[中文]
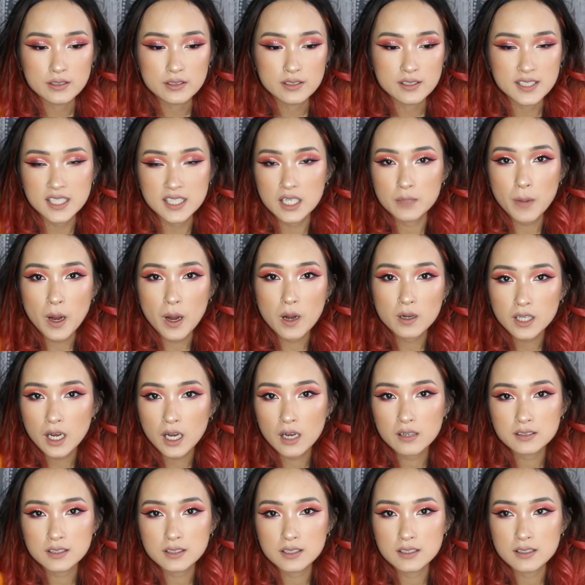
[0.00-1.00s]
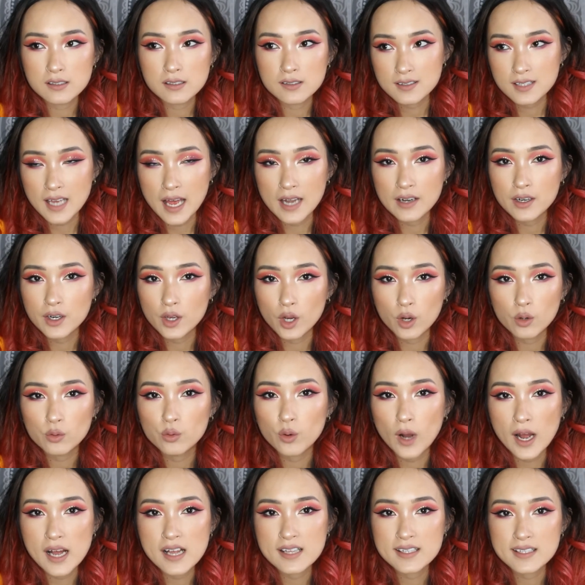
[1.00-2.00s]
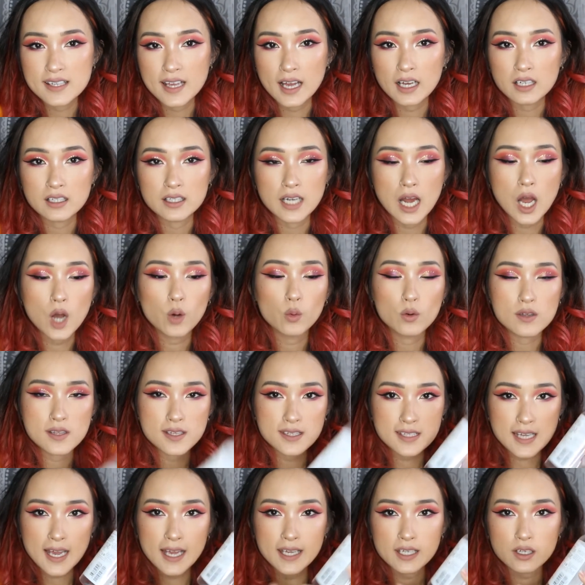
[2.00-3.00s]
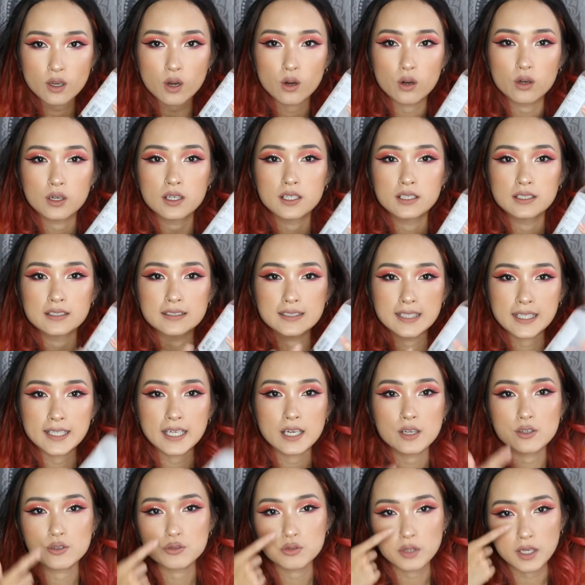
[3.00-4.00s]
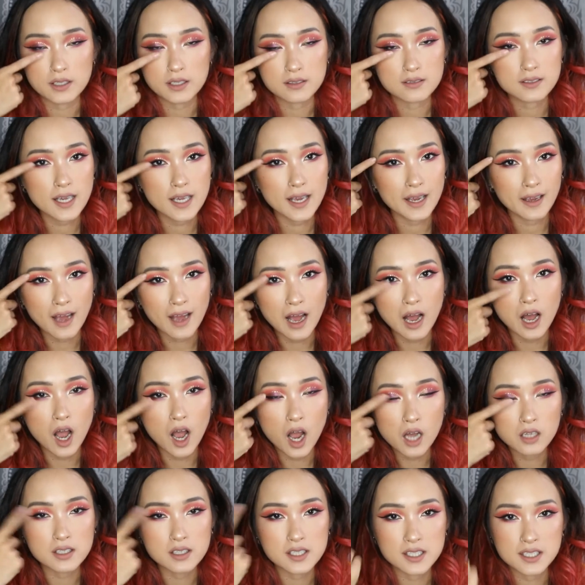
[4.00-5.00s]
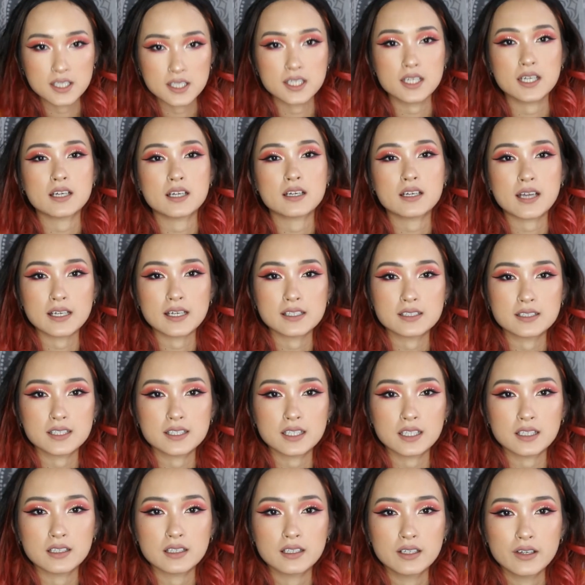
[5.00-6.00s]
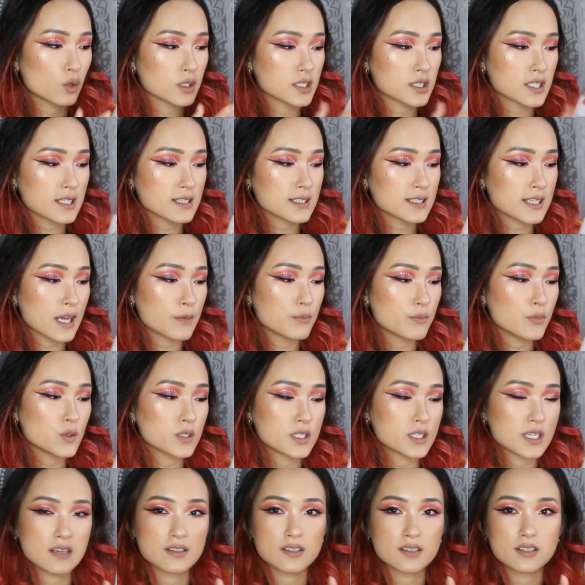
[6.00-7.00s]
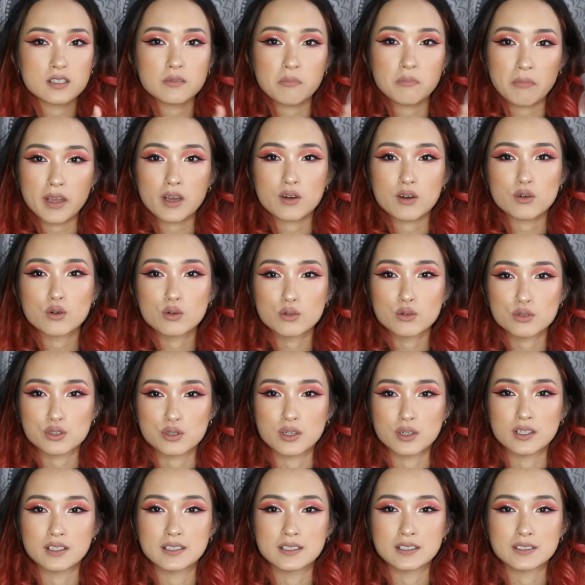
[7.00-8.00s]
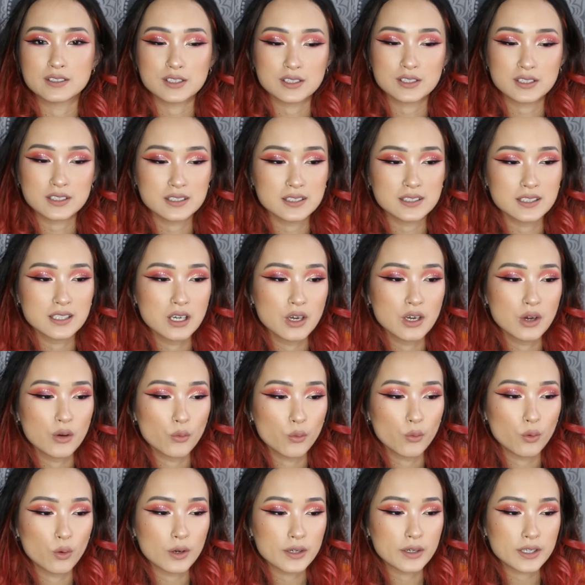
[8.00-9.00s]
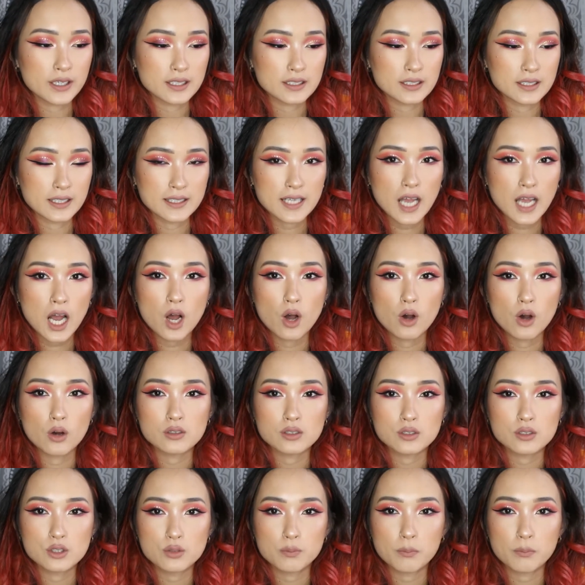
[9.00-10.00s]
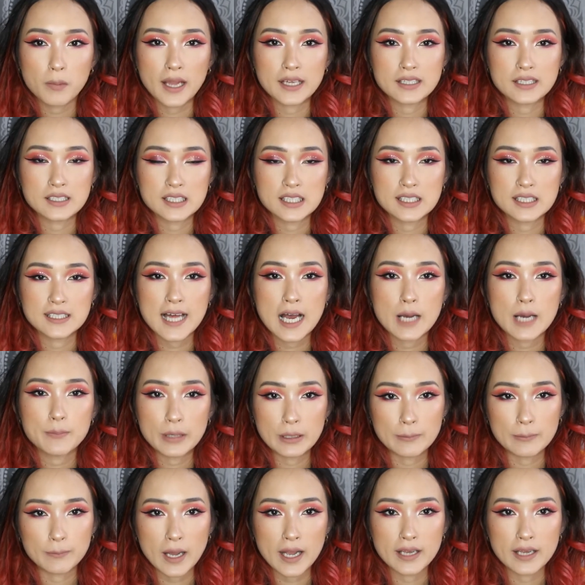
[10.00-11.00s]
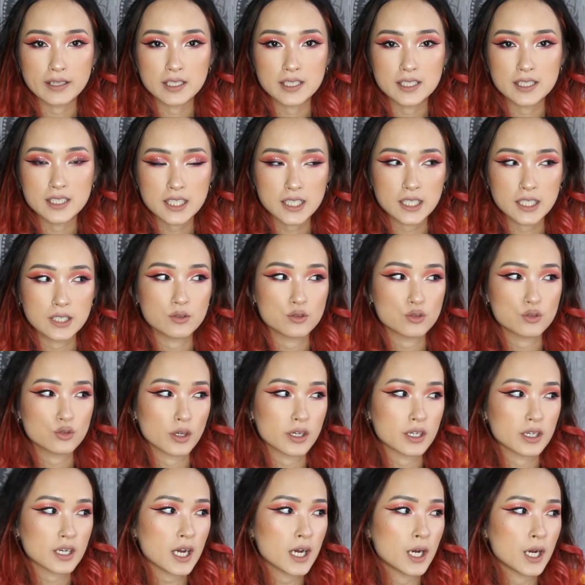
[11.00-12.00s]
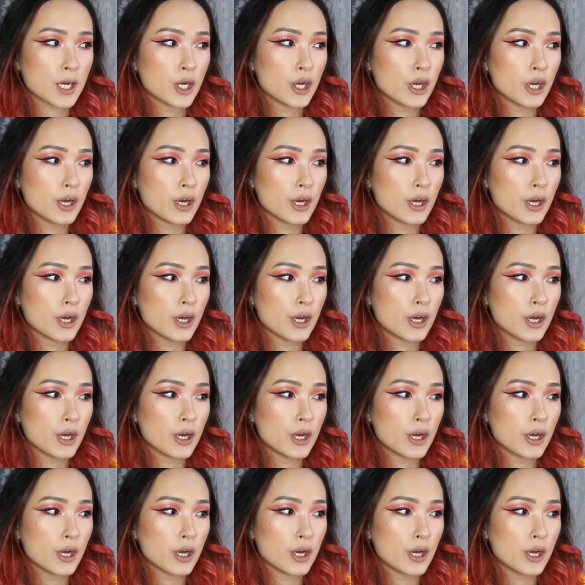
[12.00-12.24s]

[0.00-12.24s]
睫毛膏的残留物还是怎样，然后我再用洁颜水再好好的卸干净。我现在目前是没有库存的，就是我可能要去买其他品牌的洁颜水。那